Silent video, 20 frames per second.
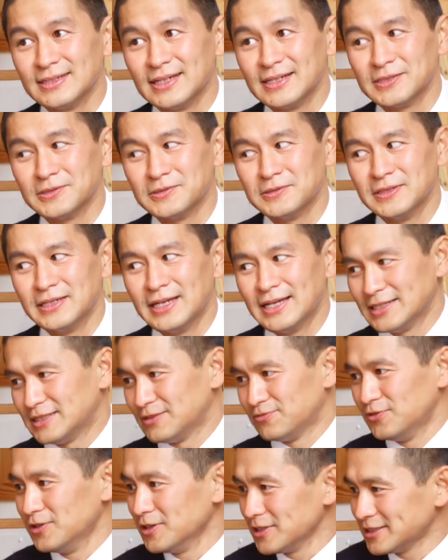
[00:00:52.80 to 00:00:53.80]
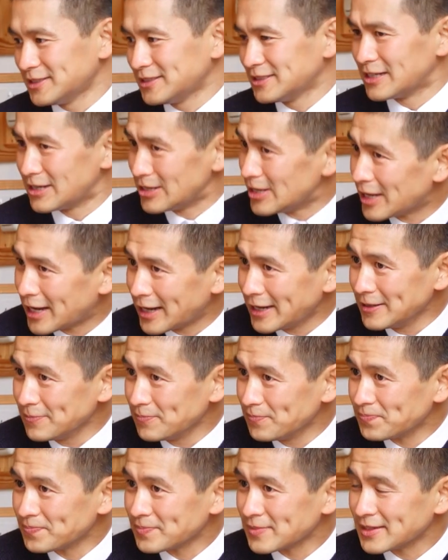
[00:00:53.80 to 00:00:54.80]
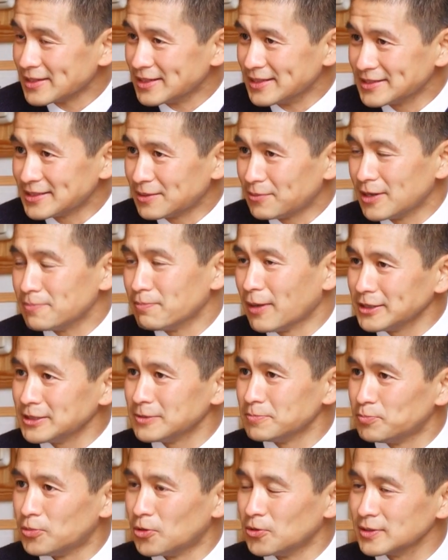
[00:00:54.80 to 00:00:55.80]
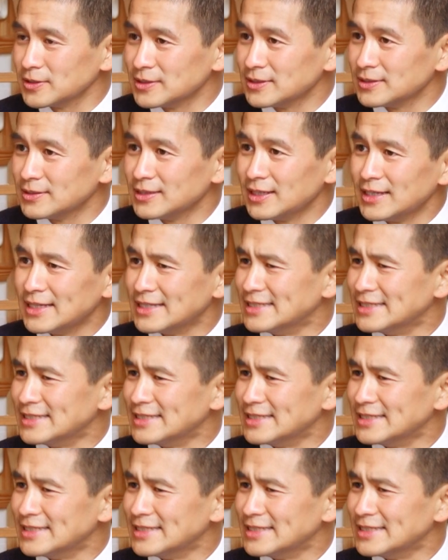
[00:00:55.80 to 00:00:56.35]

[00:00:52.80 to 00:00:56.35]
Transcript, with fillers: Also es wirkt klein, ist aber in manchen Punkten